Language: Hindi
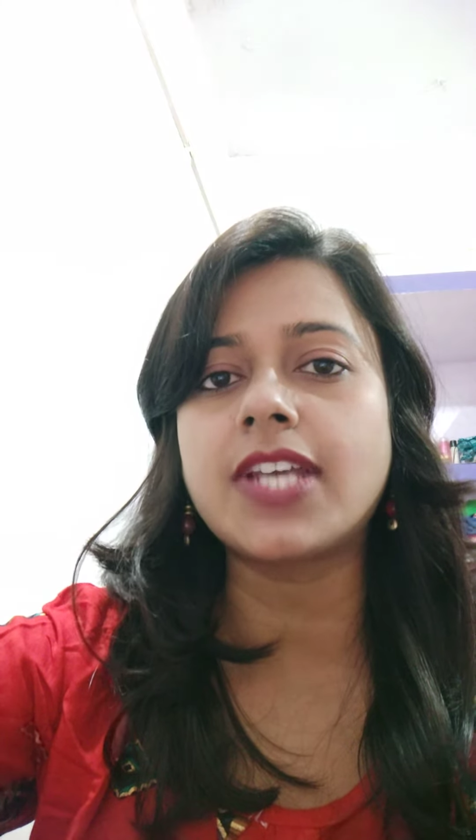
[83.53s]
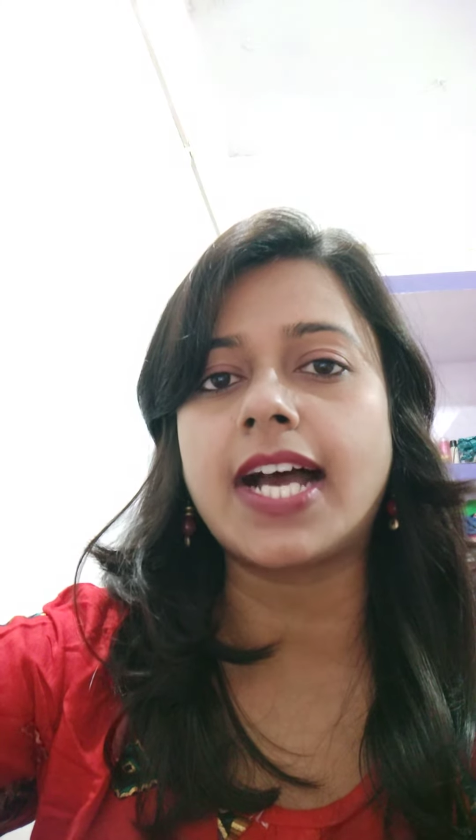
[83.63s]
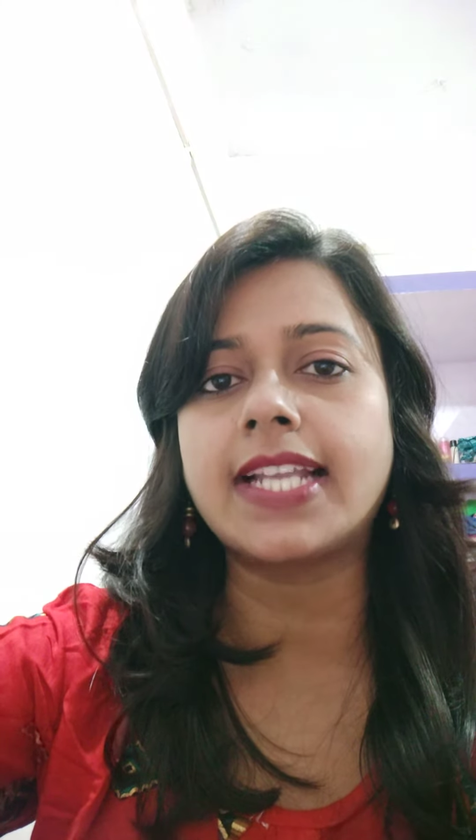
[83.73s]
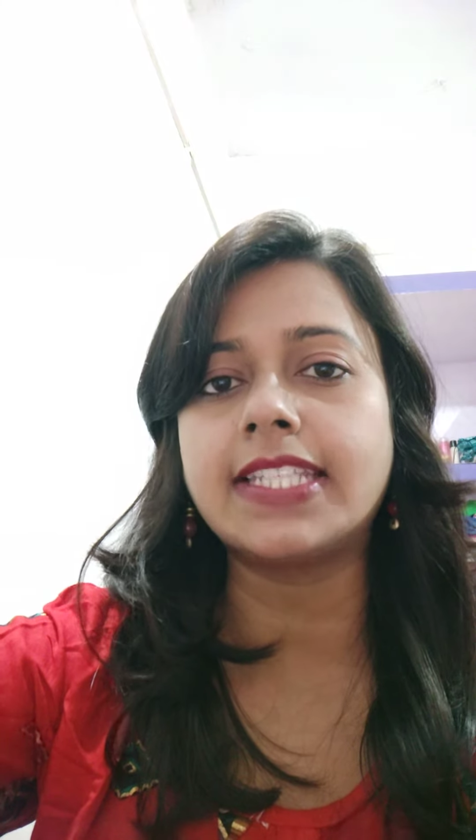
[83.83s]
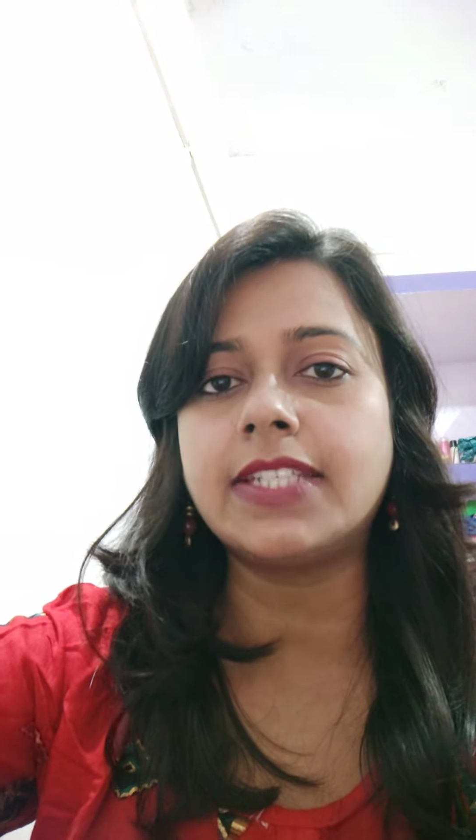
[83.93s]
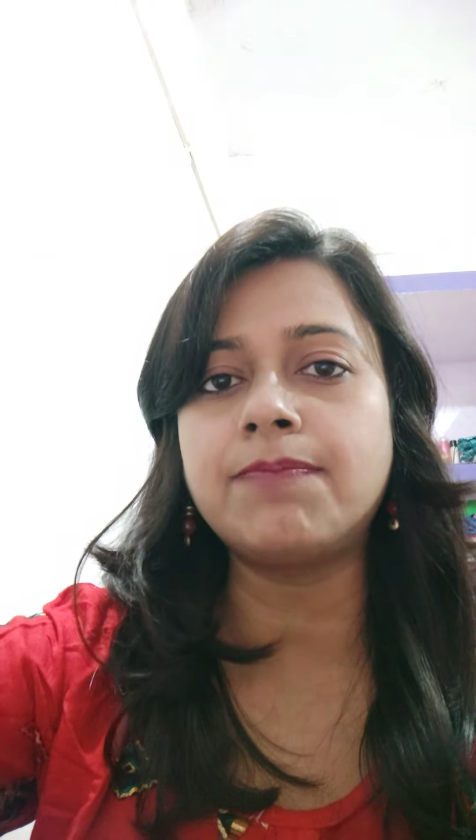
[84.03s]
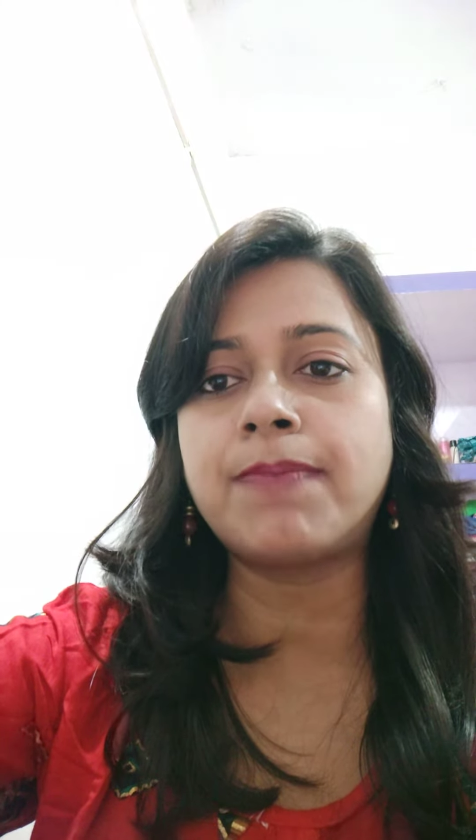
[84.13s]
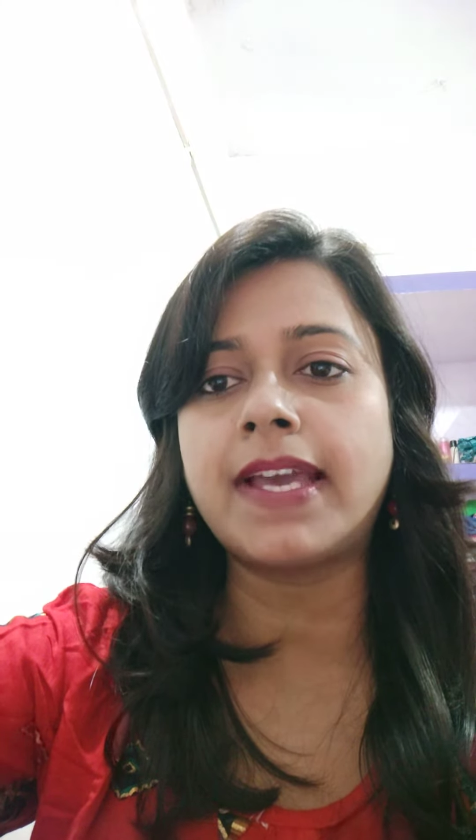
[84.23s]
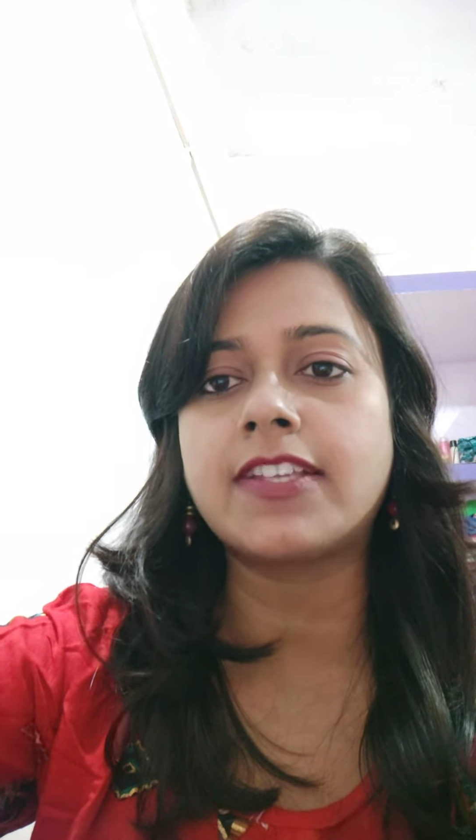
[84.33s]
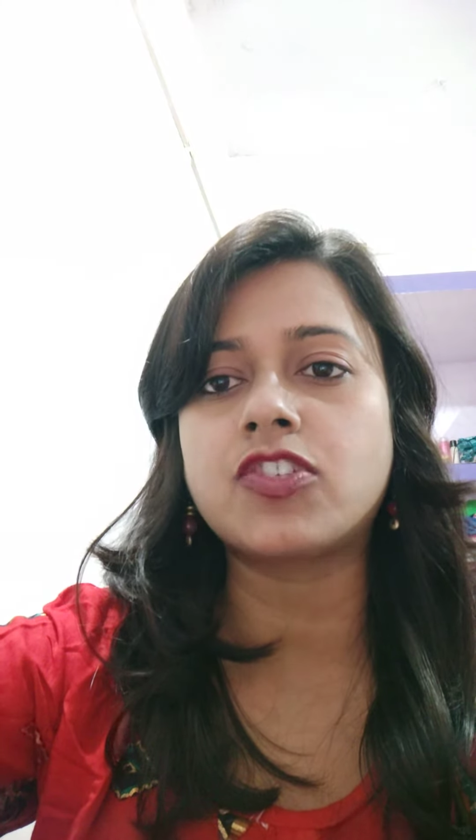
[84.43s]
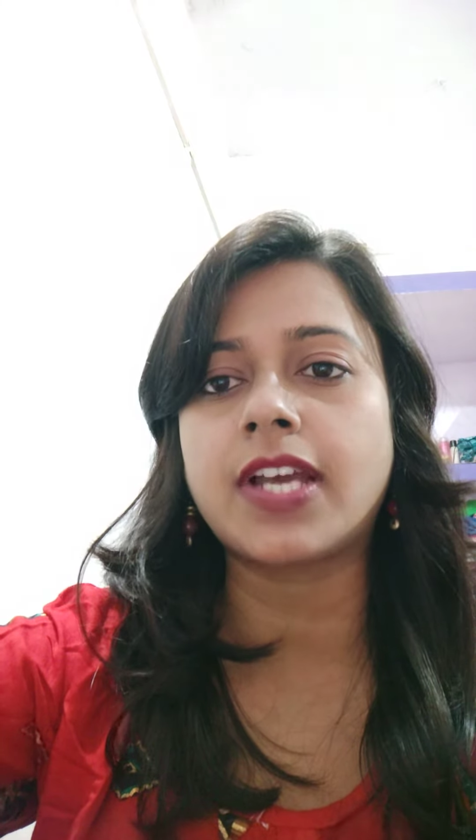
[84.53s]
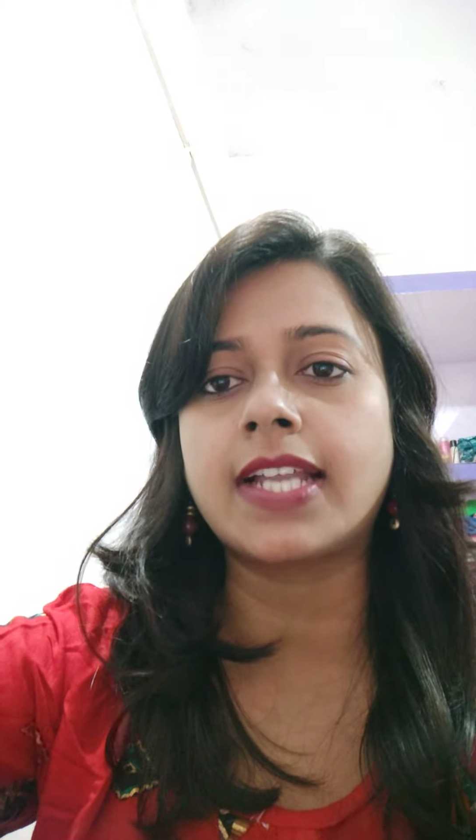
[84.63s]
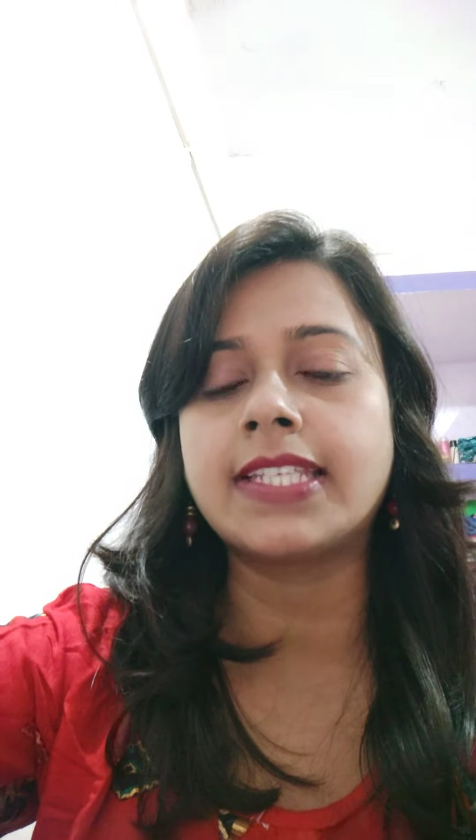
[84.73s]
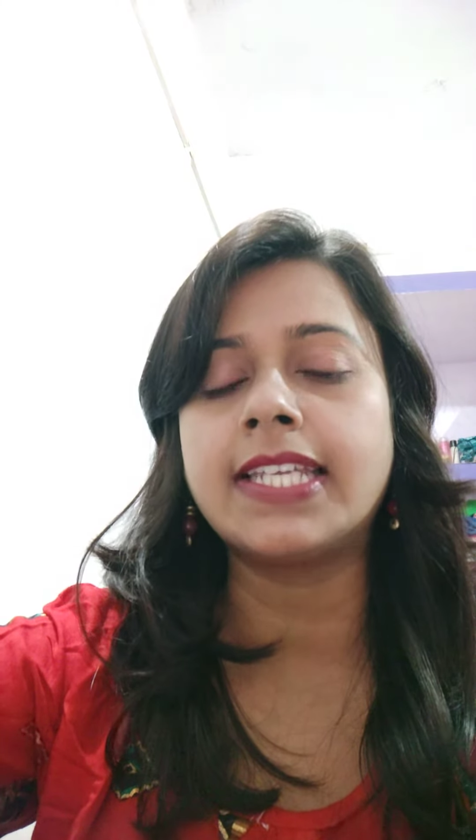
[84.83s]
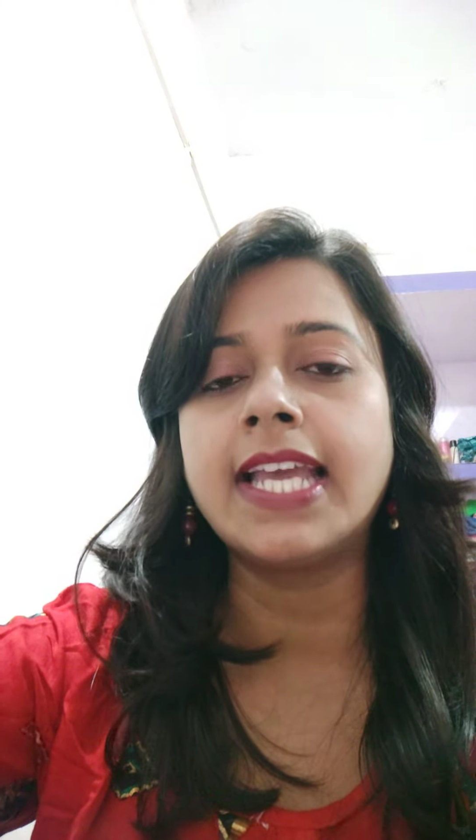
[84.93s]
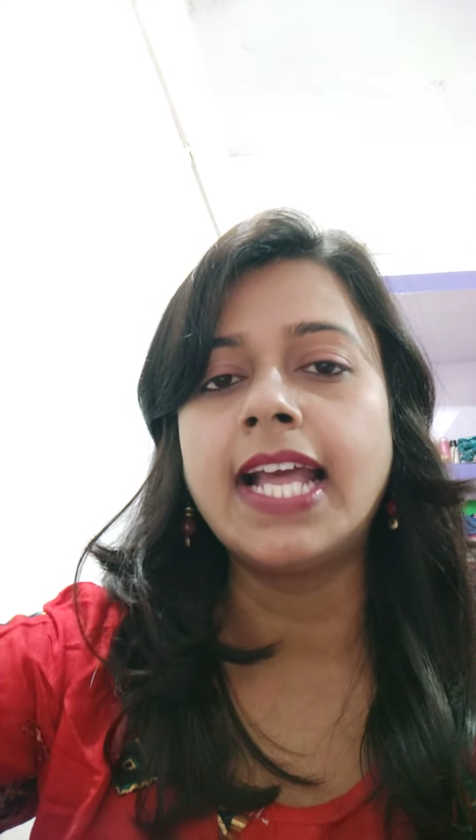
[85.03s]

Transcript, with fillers: जानी पहचानी